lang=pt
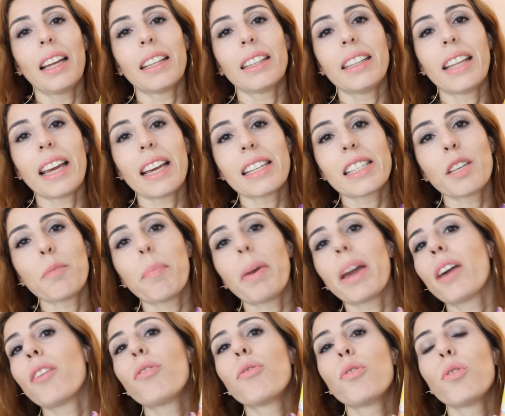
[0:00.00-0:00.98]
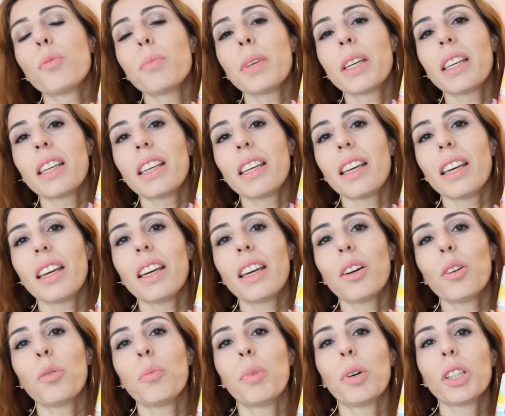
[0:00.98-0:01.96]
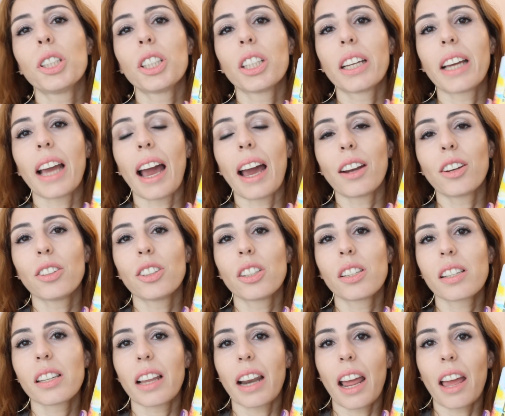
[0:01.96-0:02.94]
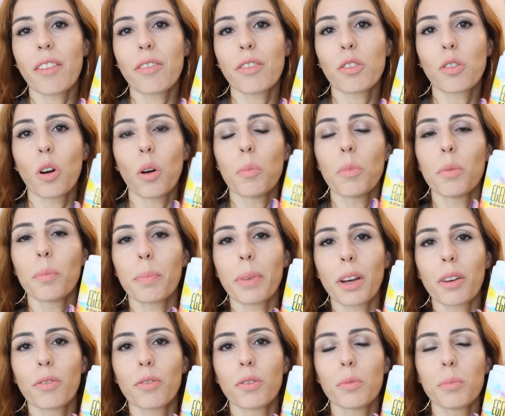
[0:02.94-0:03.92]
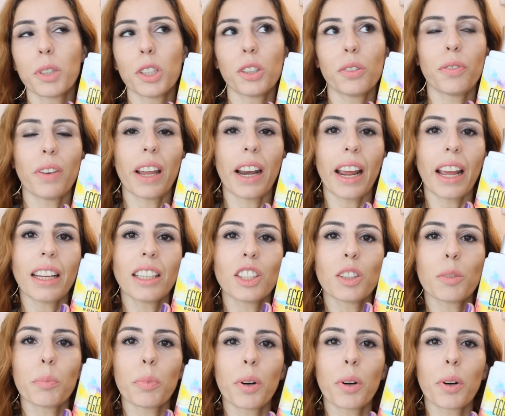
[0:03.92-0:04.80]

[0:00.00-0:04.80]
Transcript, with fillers: desse perfume que o Boticário descreve como um perfume diferente,